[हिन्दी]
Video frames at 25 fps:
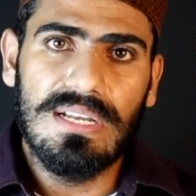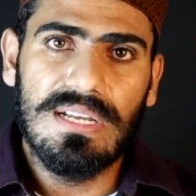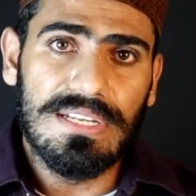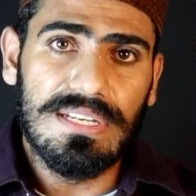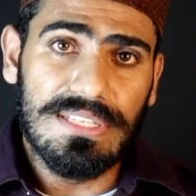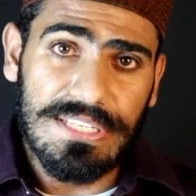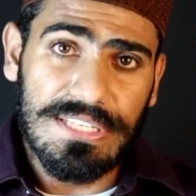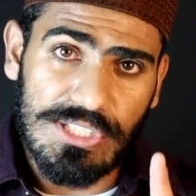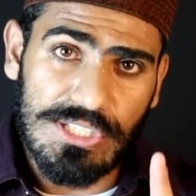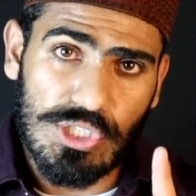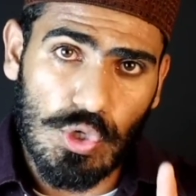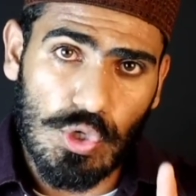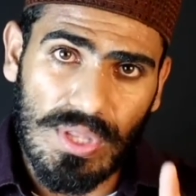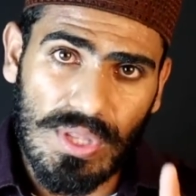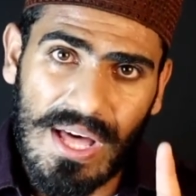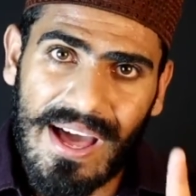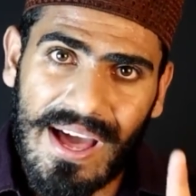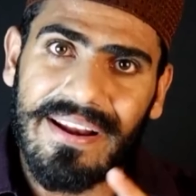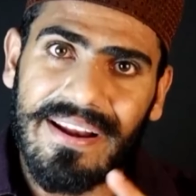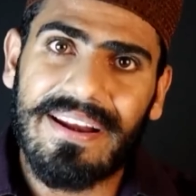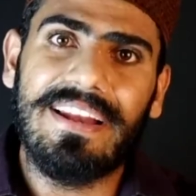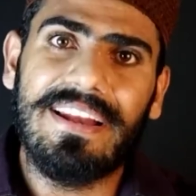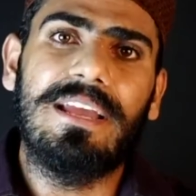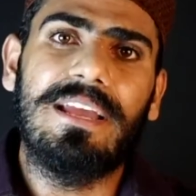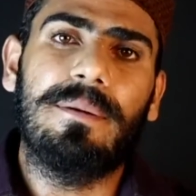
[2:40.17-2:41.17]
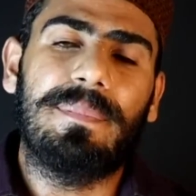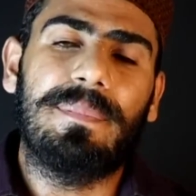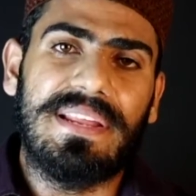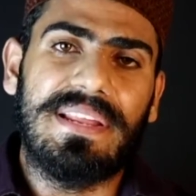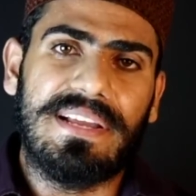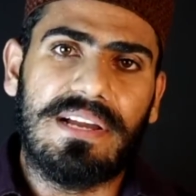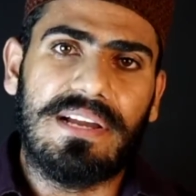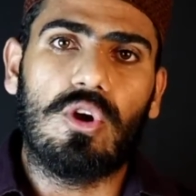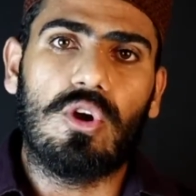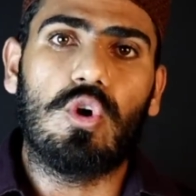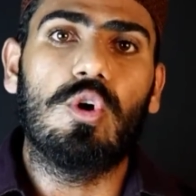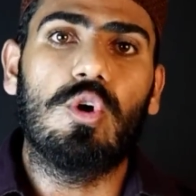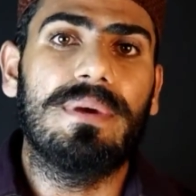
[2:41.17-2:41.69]
ये सुधार लें अपने
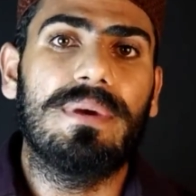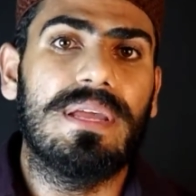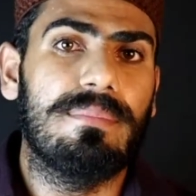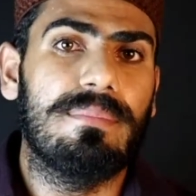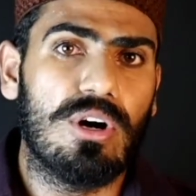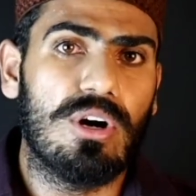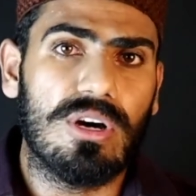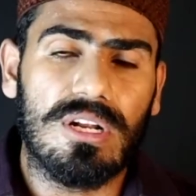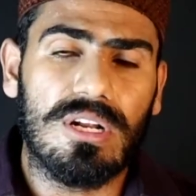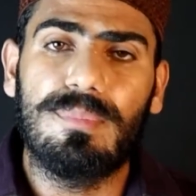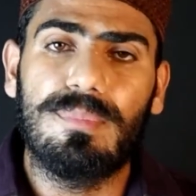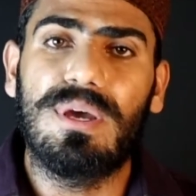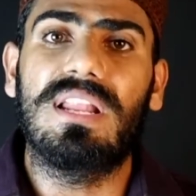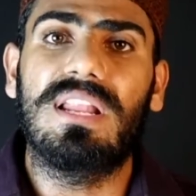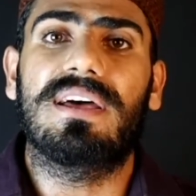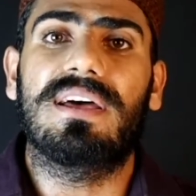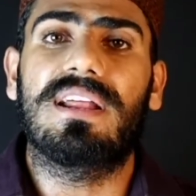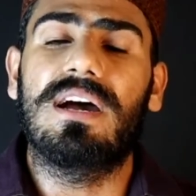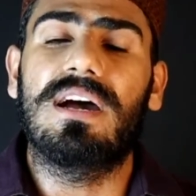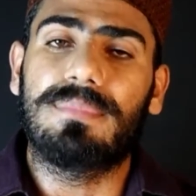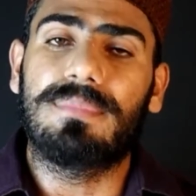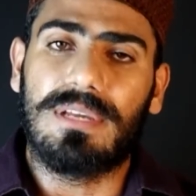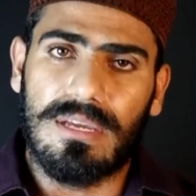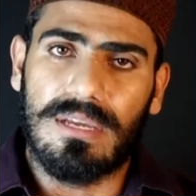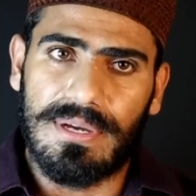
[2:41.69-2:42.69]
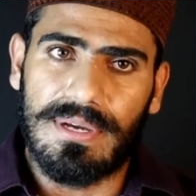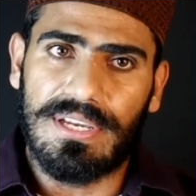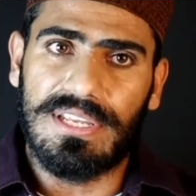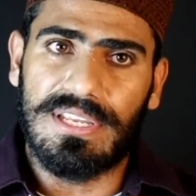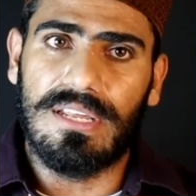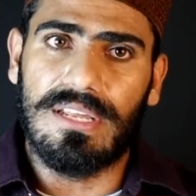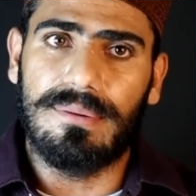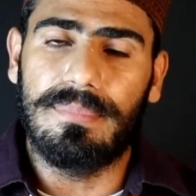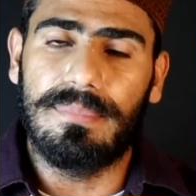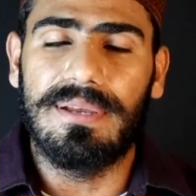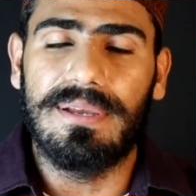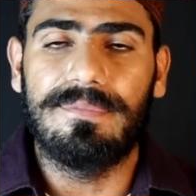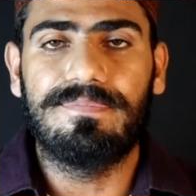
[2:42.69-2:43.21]
घरों में मुहर्रम हराम के
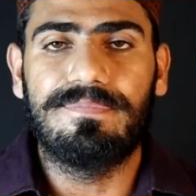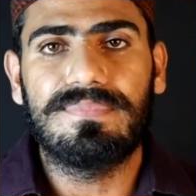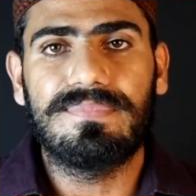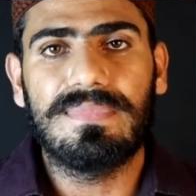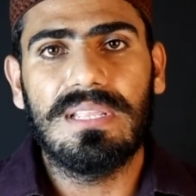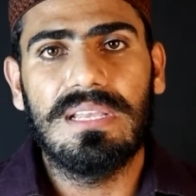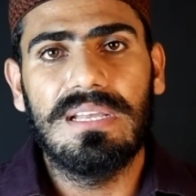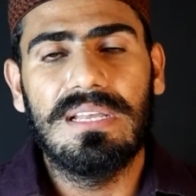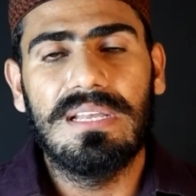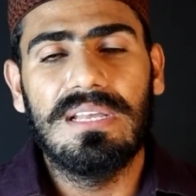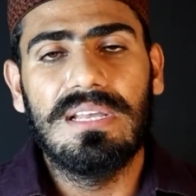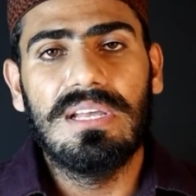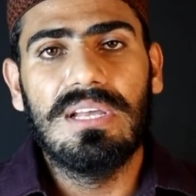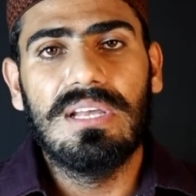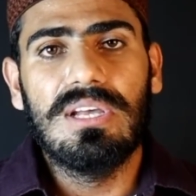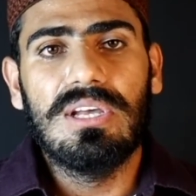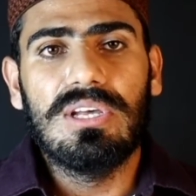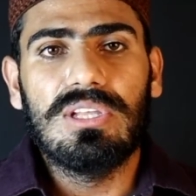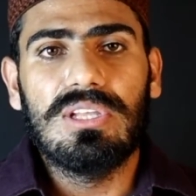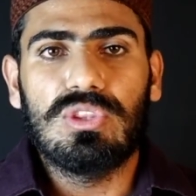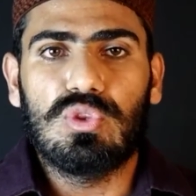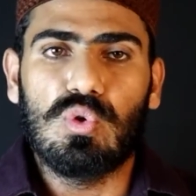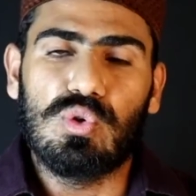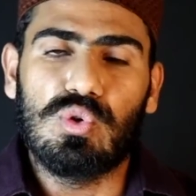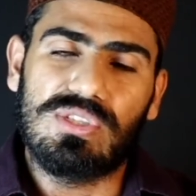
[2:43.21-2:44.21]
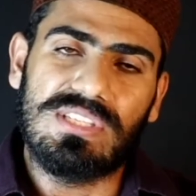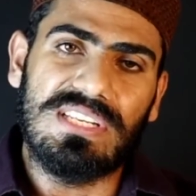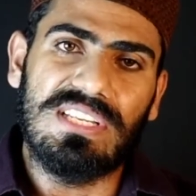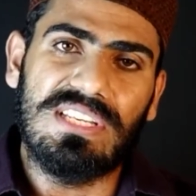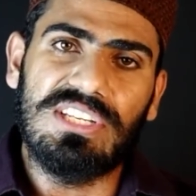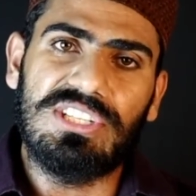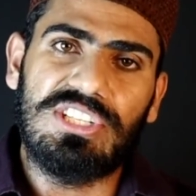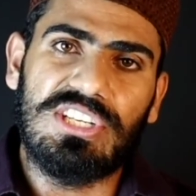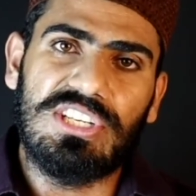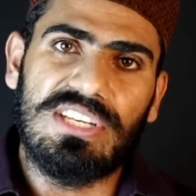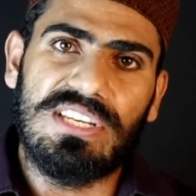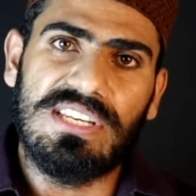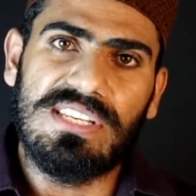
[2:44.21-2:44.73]
महीने में दूसरी
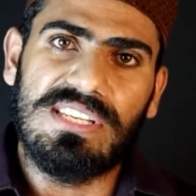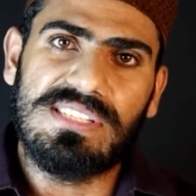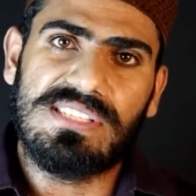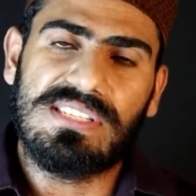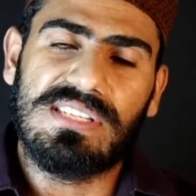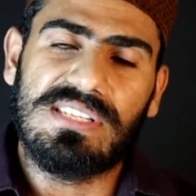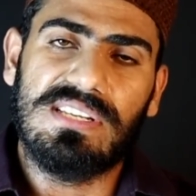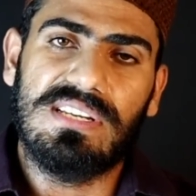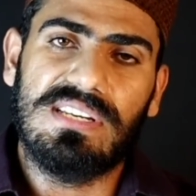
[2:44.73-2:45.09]
चीज़